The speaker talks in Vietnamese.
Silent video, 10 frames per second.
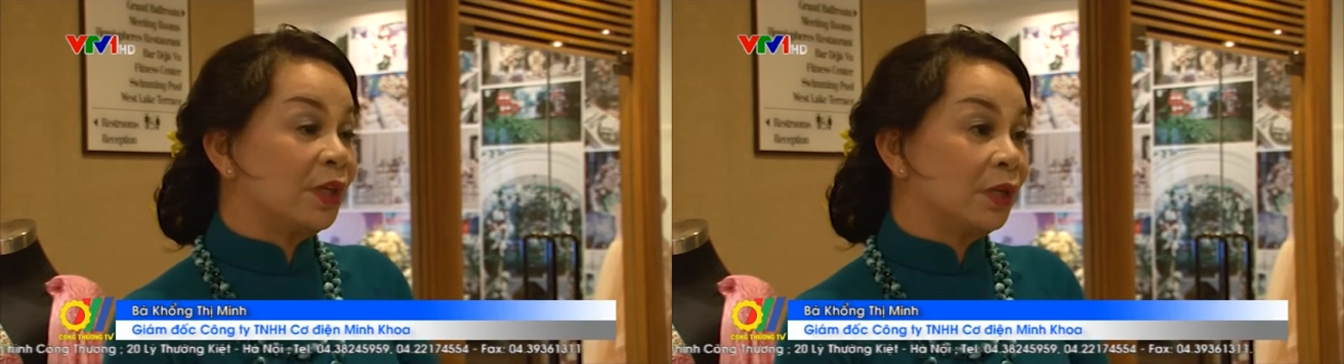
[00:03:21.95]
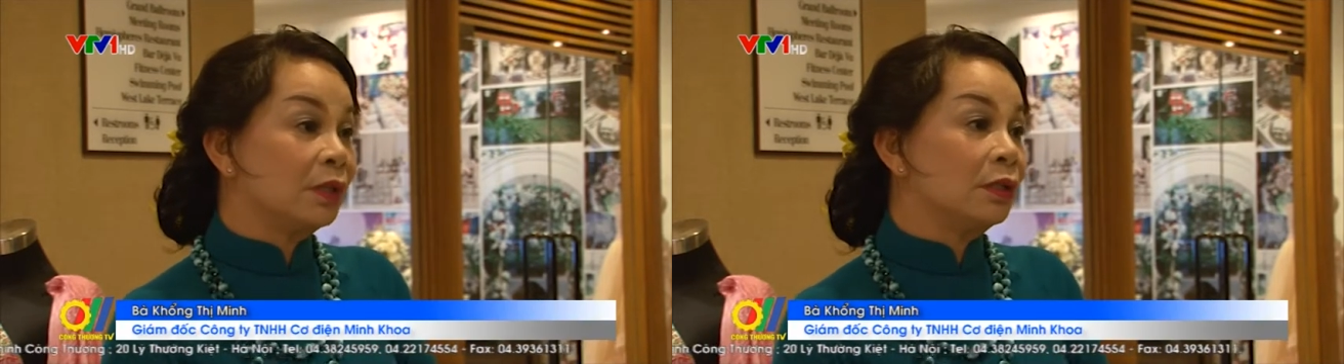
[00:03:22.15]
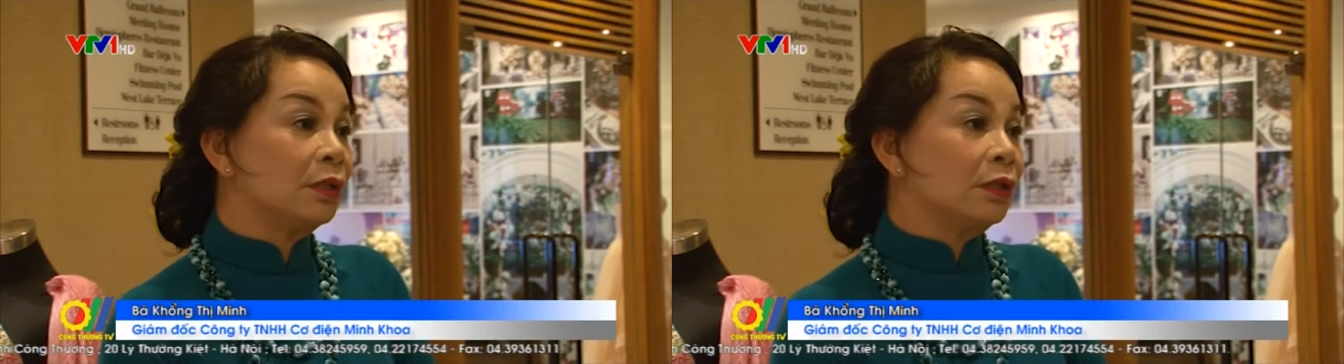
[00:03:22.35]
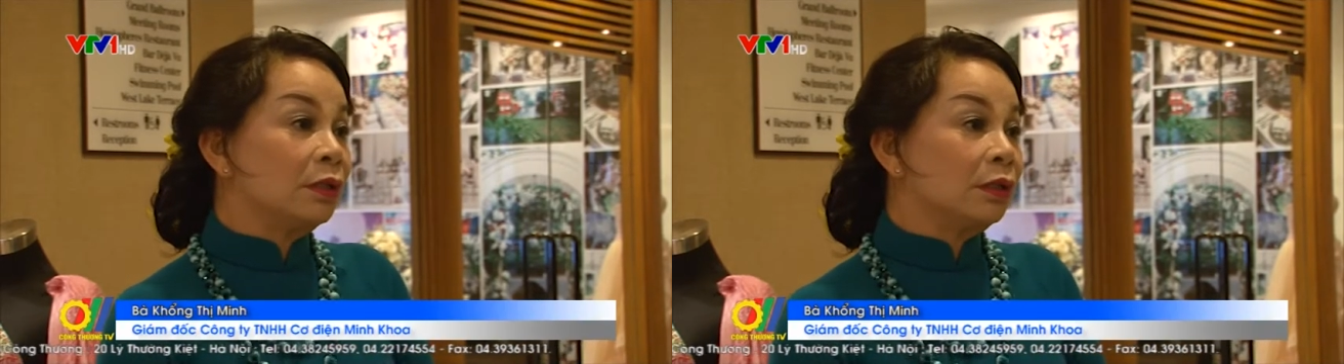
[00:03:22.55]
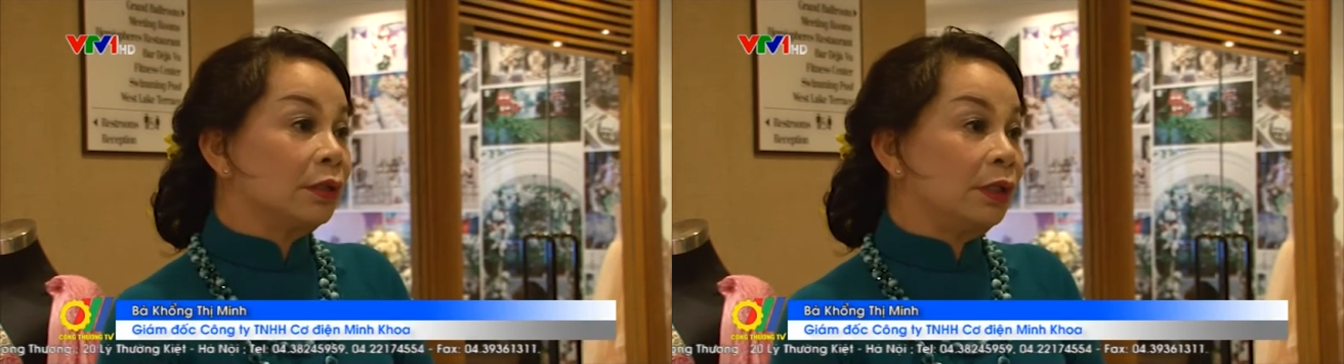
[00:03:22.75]
Đó
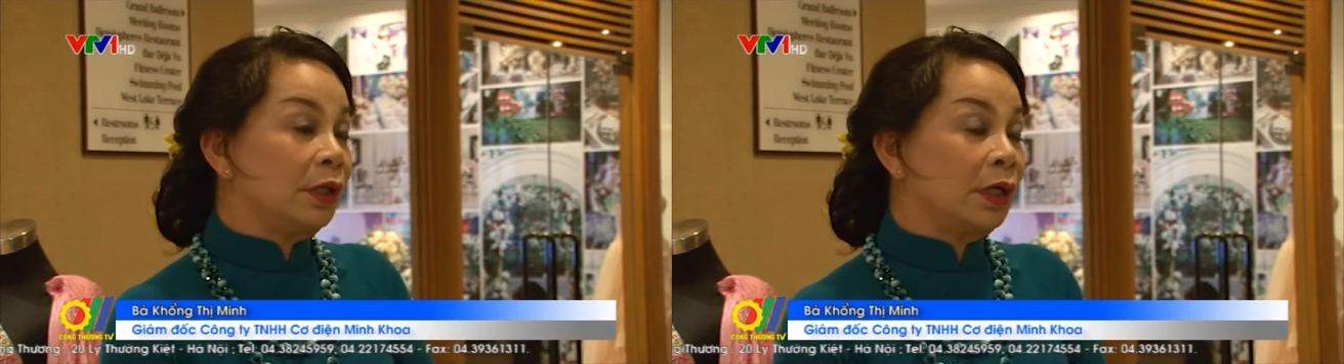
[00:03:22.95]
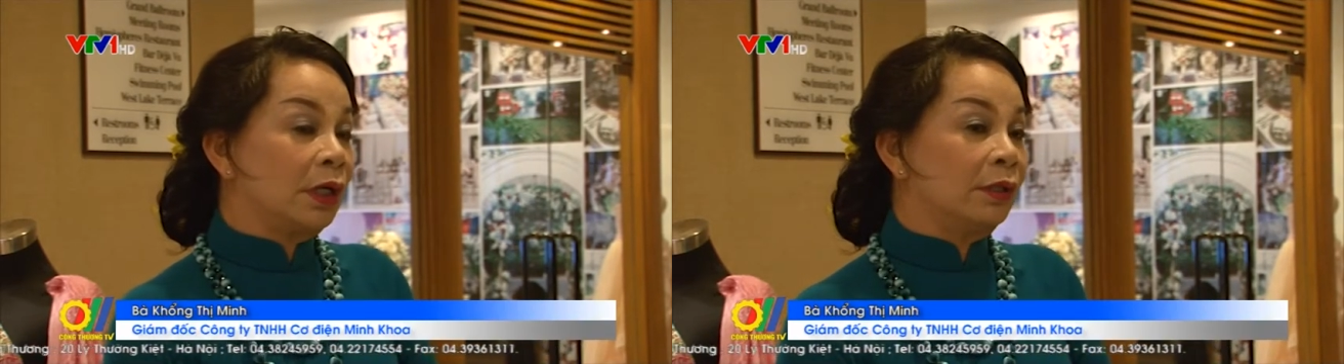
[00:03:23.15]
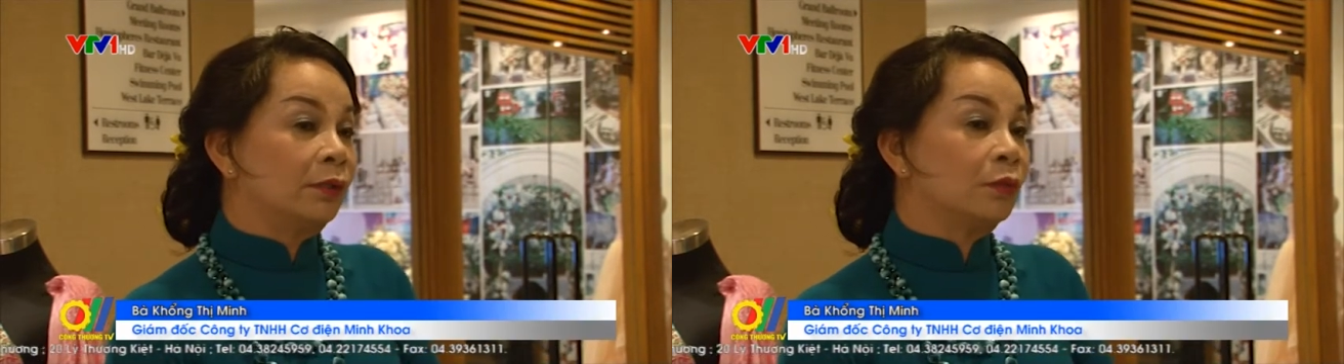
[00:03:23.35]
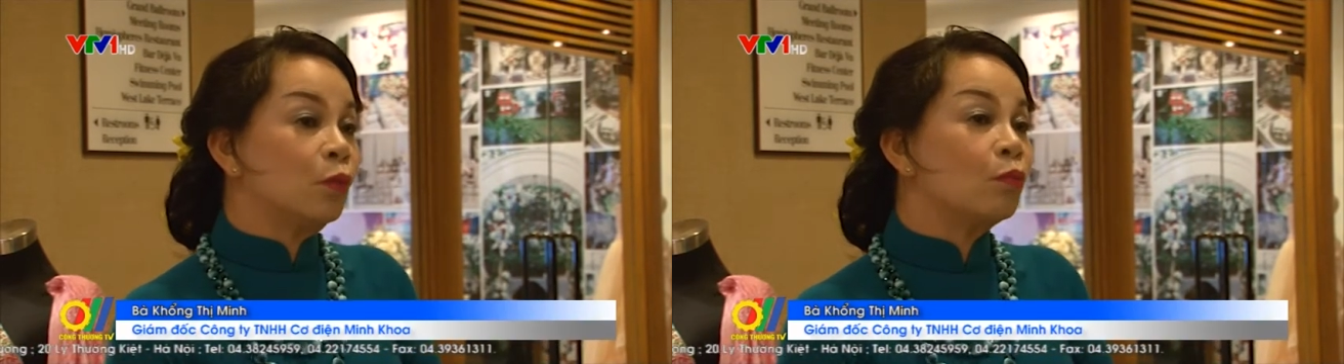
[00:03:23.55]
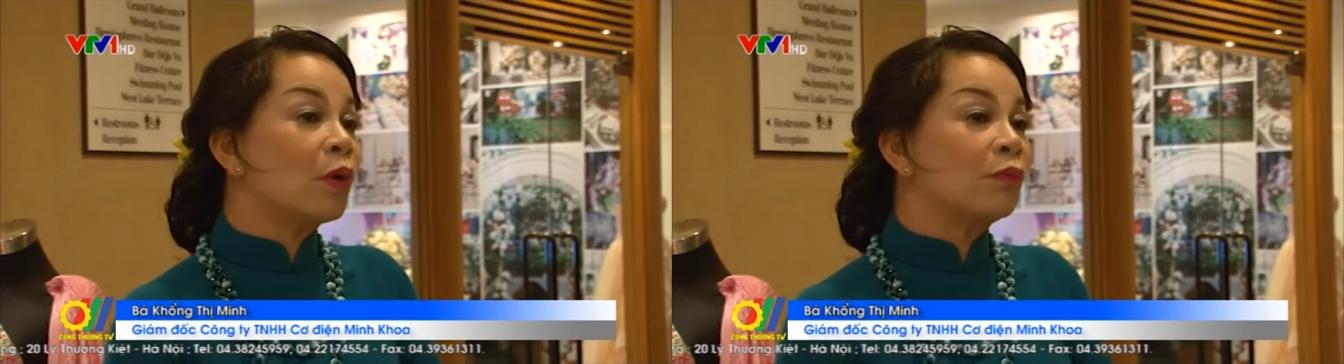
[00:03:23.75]
thì ờ,
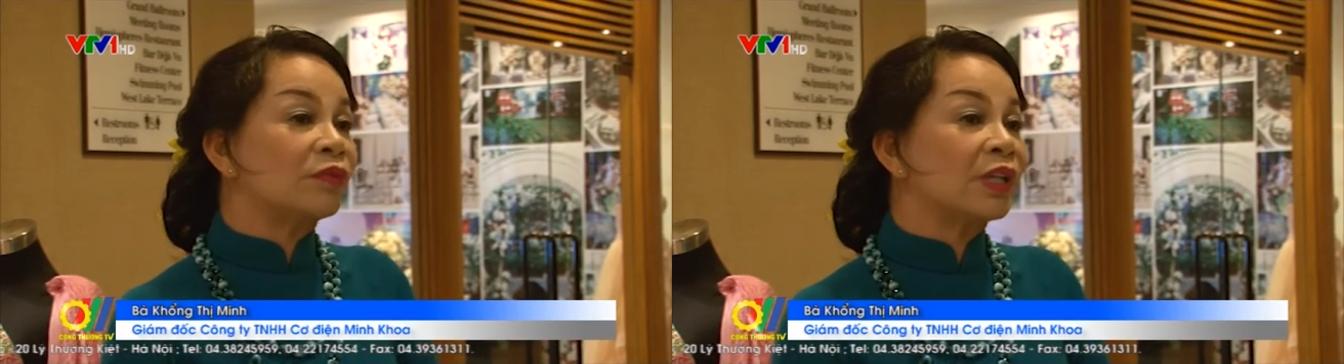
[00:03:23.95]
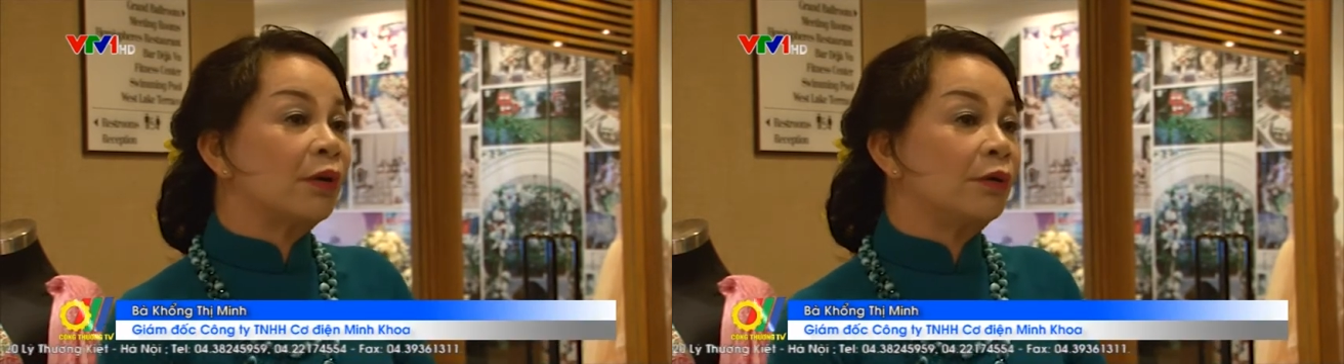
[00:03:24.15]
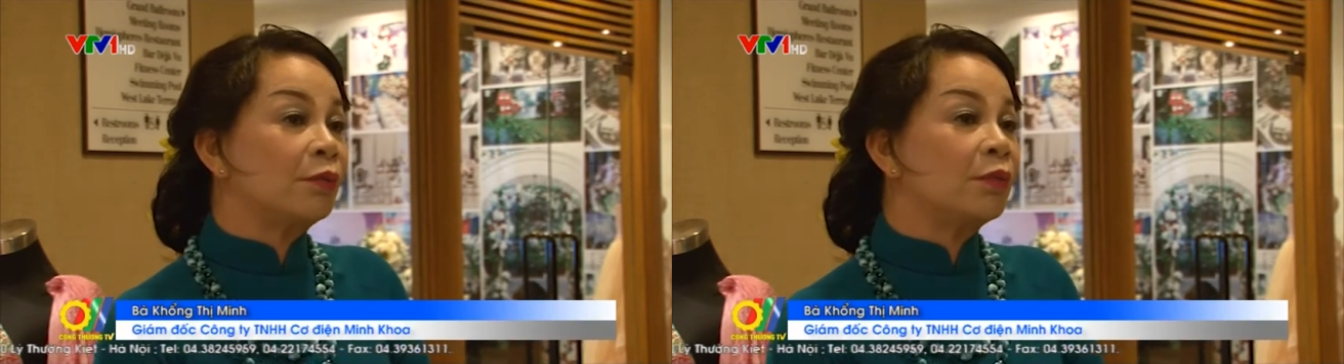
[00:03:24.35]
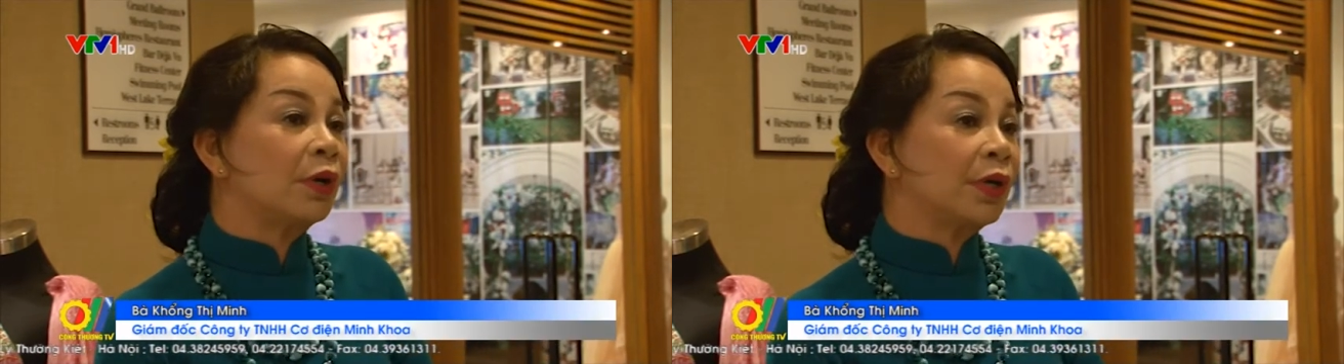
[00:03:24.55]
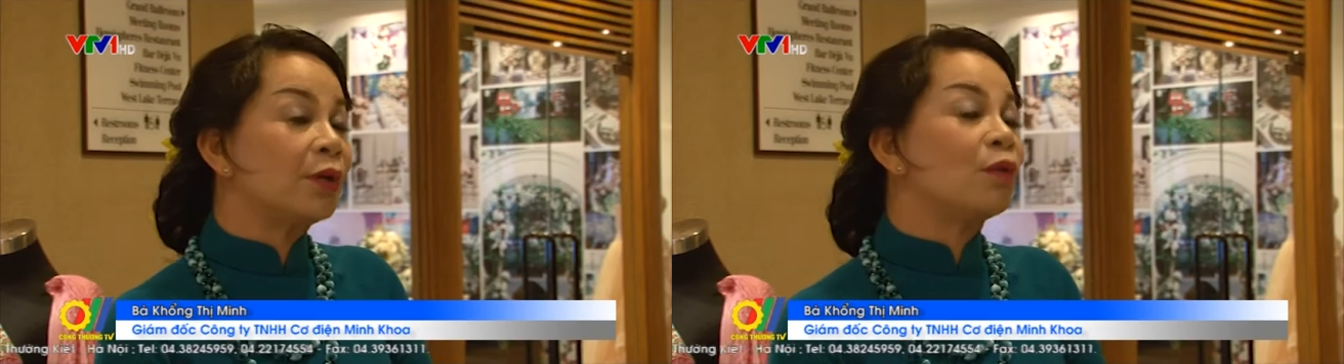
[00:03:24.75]
cũng mong làm sao nếu
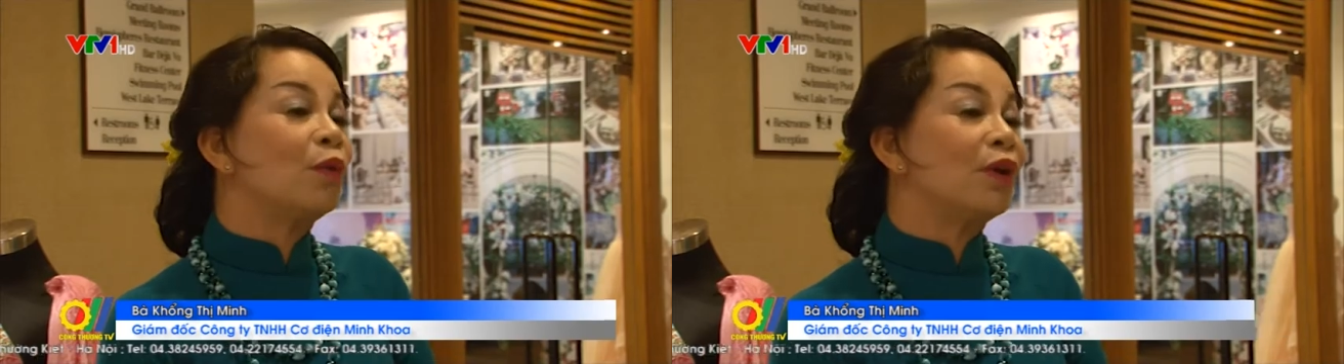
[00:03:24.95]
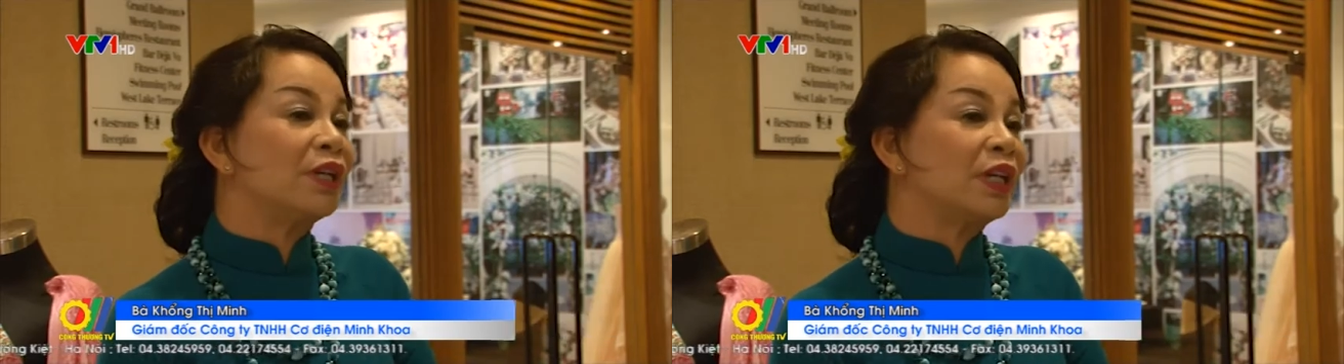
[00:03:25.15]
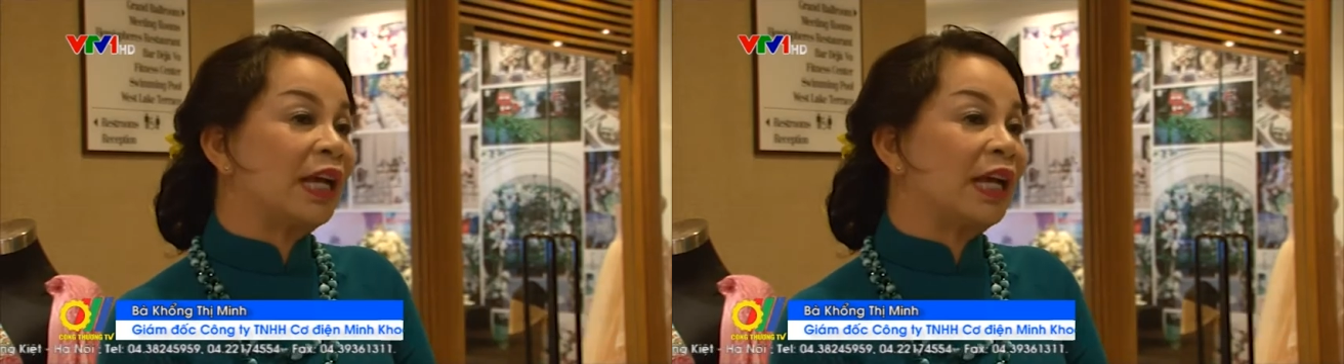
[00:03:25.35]
mà kết nối được như